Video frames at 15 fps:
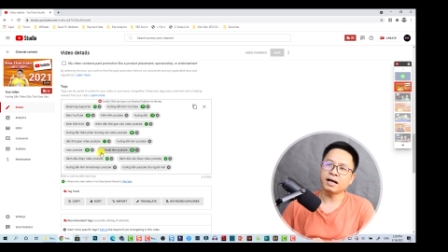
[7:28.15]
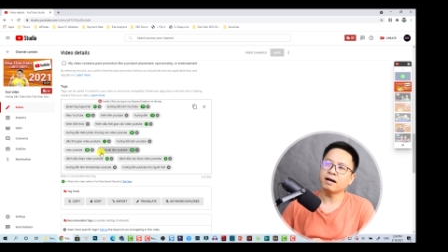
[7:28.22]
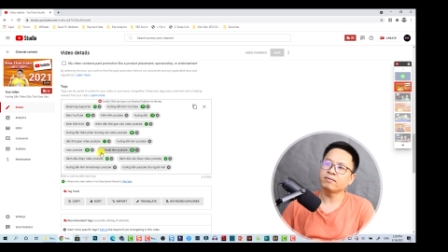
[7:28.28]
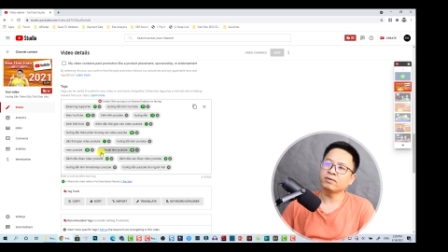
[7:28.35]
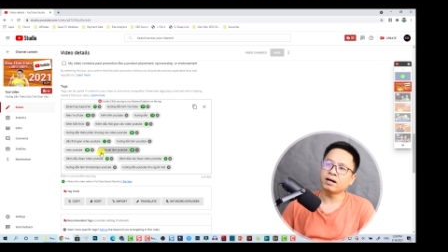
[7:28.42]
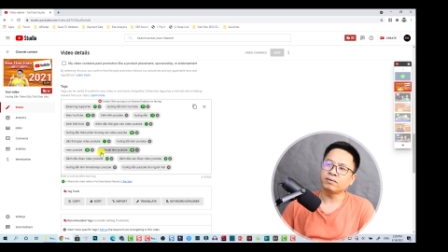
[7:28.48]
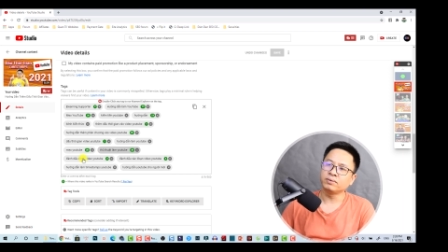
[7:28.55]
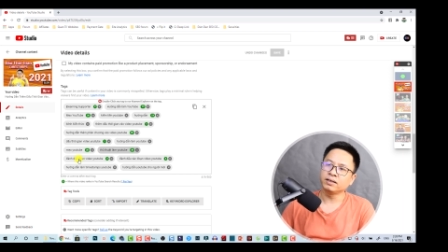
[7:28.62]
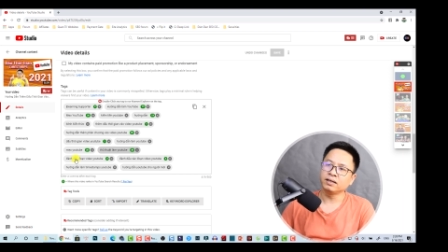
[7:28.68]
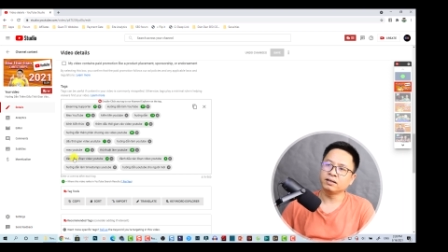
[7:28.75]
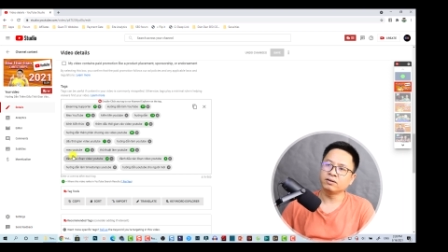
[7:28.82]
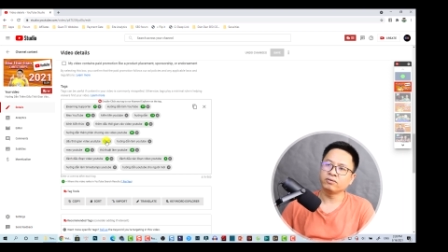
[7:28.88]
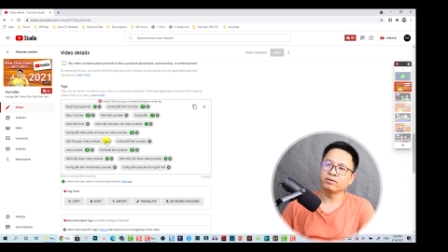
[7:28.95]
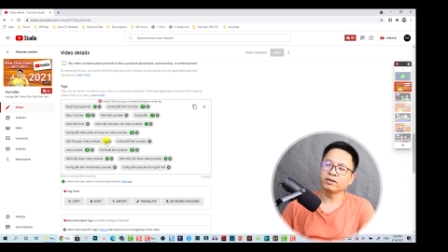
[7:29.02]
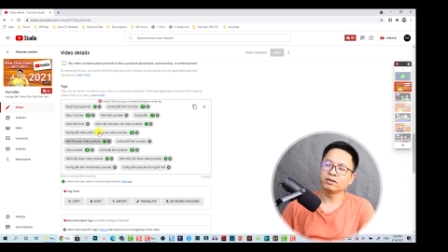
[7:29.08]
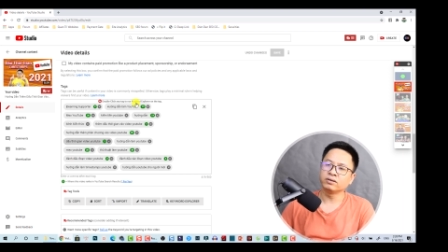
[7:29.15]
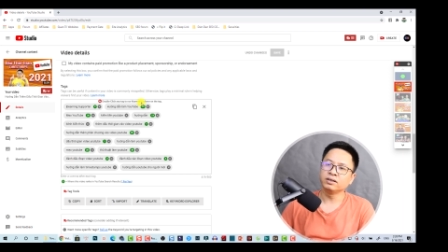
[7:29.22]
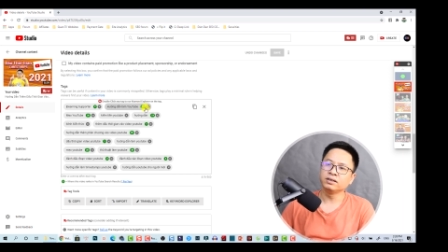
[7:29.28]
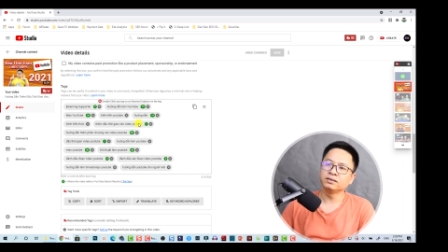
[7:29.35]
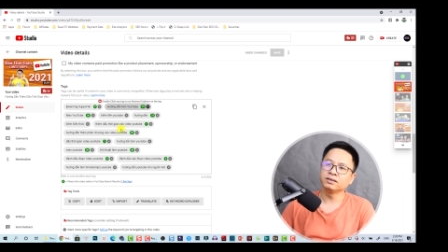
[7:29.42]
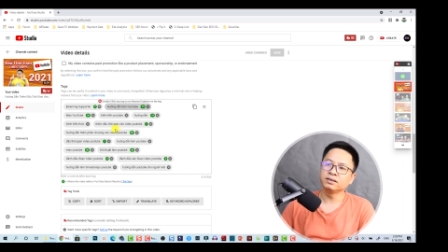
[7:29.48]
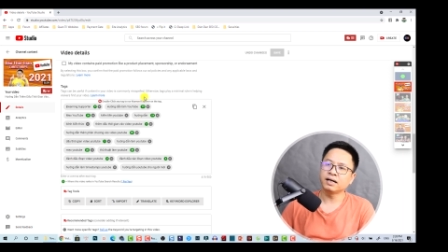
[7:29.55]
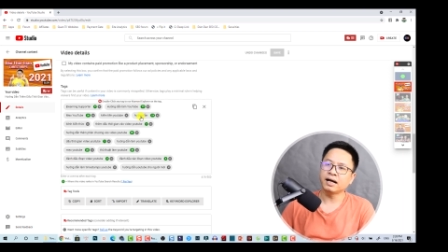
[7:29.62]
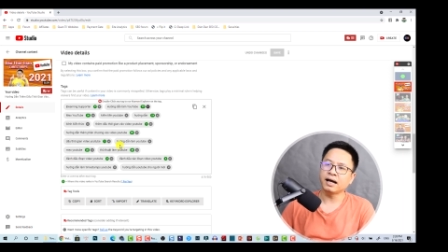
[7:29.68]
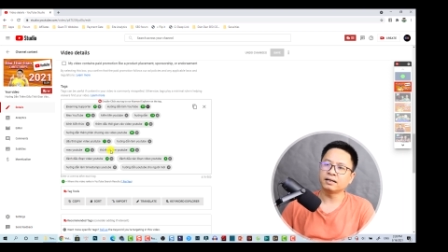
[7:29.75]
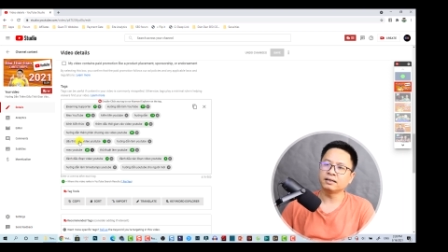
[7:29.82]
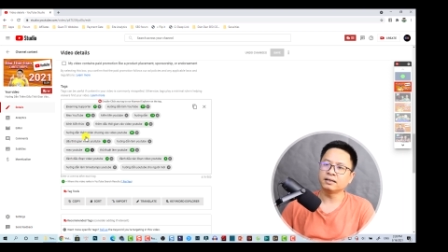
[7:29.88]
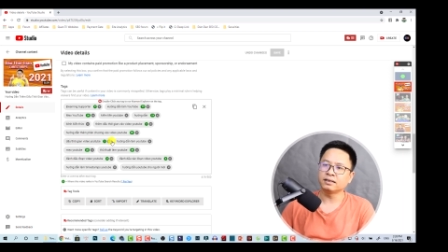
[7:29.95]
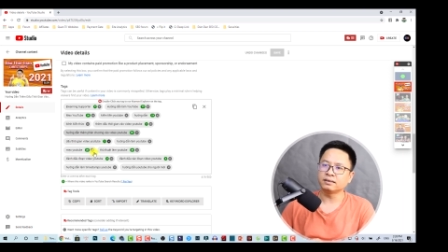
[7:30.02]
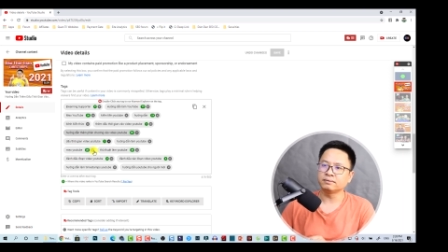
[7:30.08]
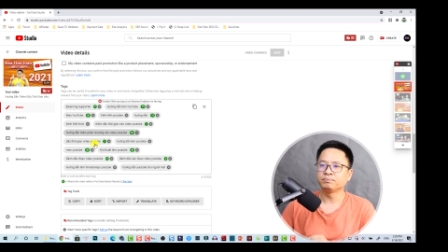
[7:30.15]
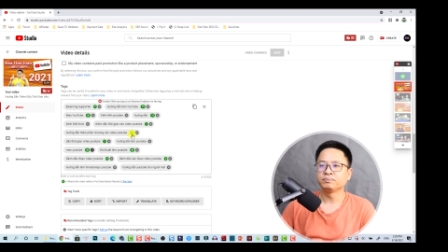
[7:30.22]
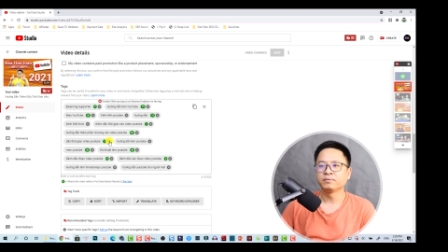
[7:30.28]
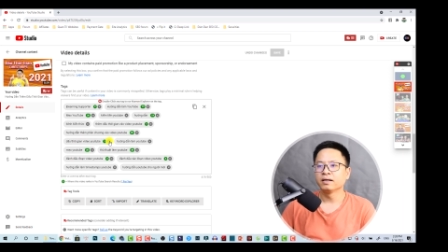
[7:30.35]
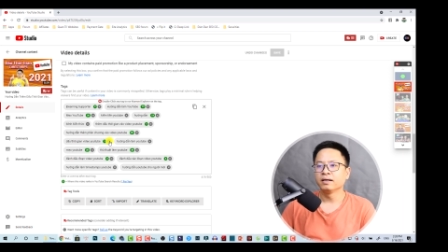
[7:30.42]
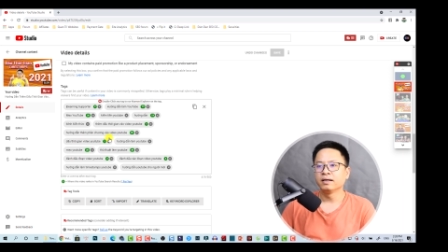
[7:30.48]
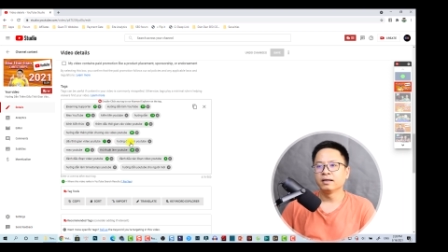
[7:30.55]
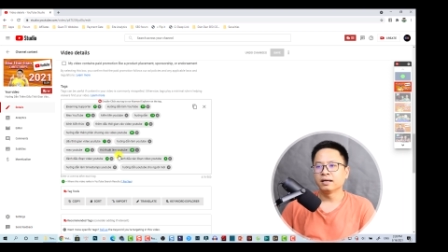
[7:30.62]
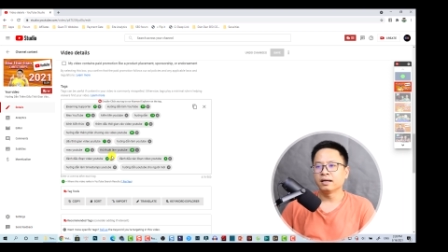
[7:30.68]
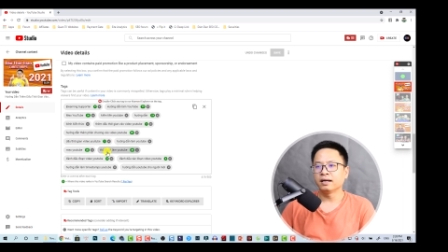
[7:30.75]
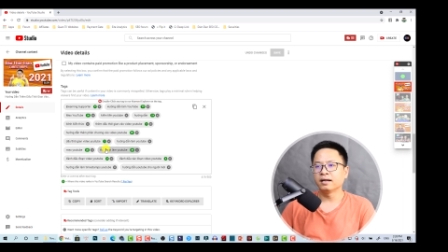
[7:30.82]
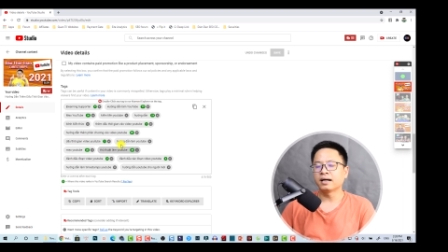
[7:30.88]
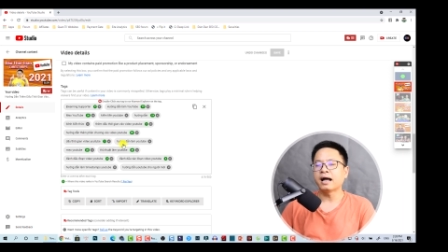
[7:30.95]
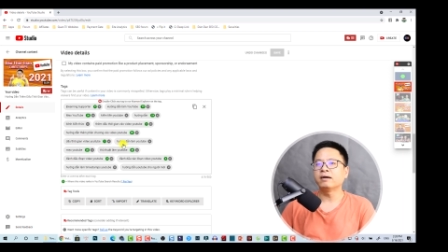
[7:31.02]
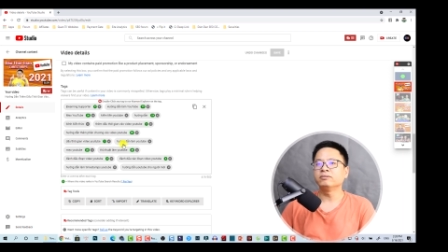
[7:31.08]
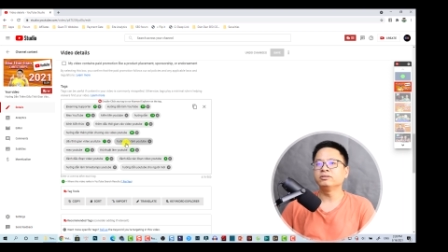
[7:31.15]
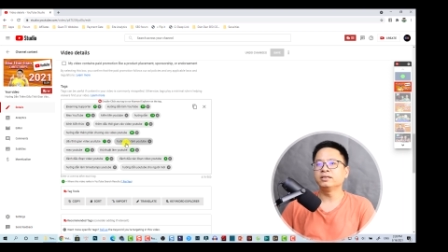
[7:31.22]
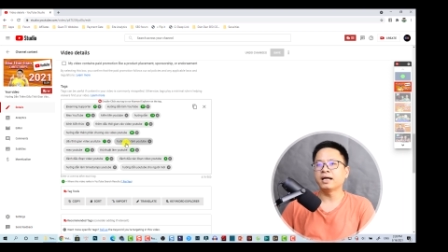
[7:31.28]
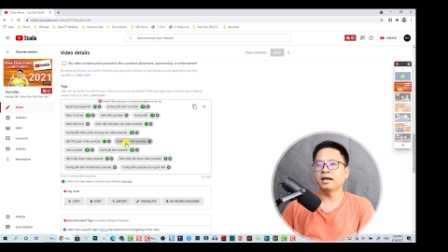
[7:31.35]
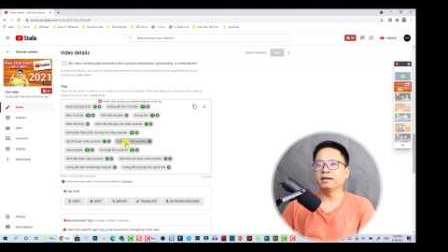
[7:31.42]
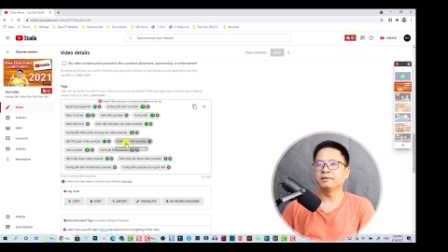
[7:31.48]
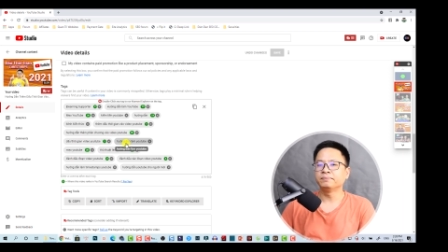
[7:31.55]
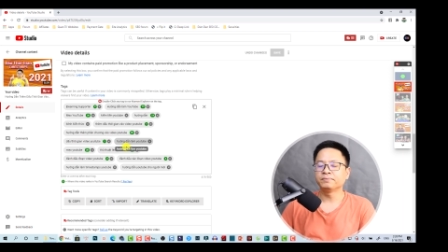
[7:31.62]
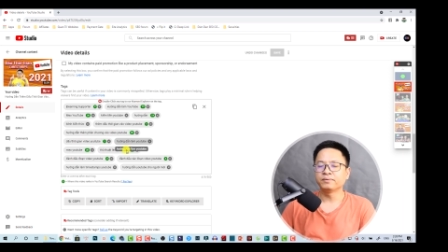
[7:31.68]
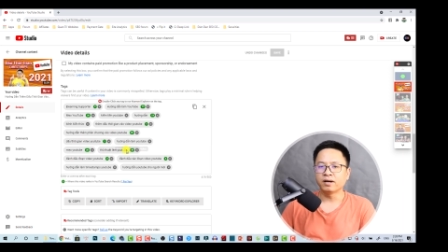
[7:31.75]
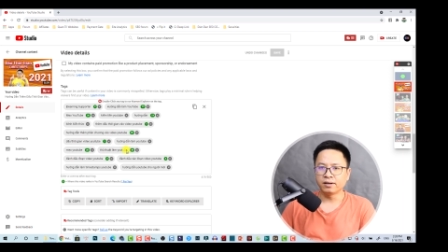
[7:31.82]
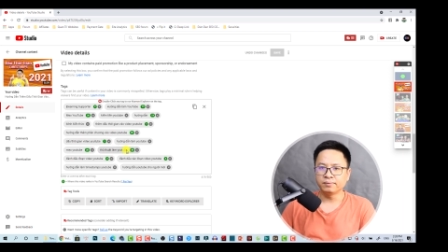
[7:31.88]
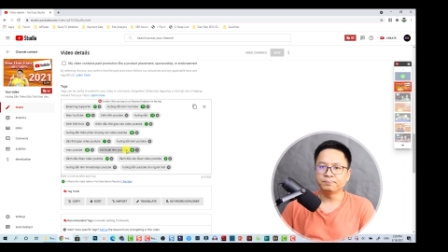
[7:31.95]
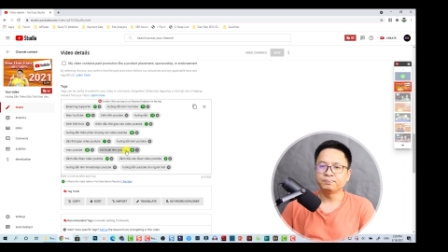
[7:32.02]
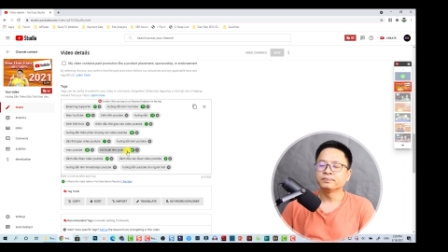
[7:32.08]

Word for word: tag vào mà nó phải có đứng thứ hạng cao như thế này. Đó.